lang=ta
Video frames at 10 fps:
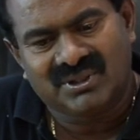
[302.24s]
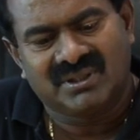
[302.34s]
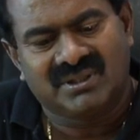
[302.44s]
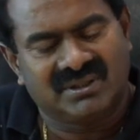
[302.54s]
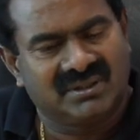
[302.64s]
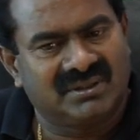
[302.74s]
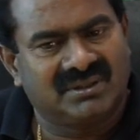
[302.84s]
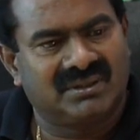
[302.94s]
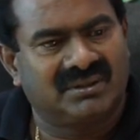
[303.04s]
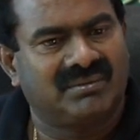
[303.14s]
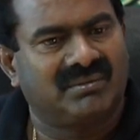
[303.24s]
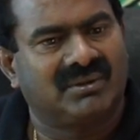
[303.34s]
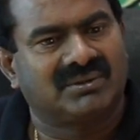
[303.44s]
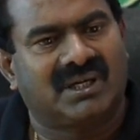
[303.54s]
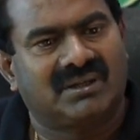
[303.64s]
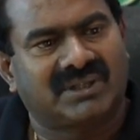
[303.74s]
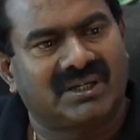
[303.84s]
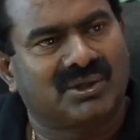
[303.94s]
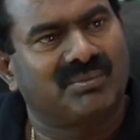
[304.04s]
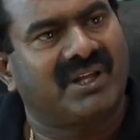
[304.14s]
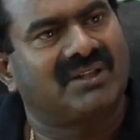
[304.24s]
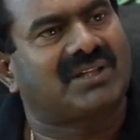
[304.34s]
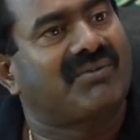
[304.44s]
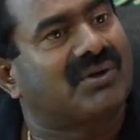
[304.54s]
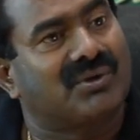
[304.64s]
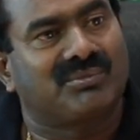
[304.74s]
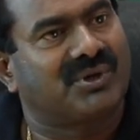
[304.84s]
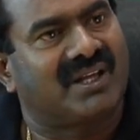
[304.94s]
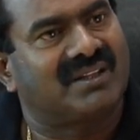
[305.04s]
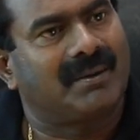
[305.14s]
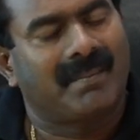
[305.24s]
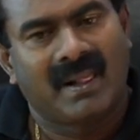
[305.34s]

வந்து த தடுக்க முடியாது தவிர்க்கவும் முடியாது